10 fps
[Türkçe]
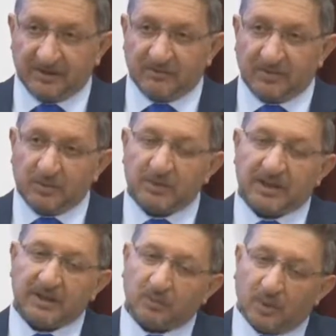ve
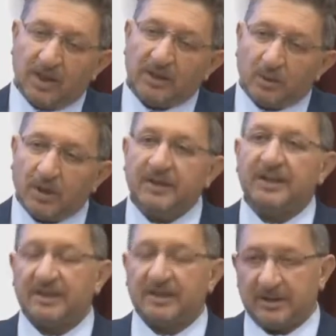bunların dolaylı olanları
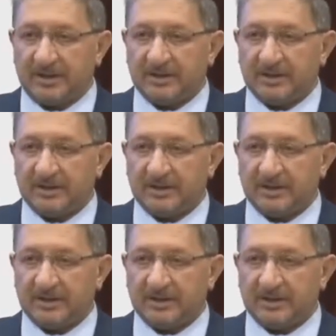da var.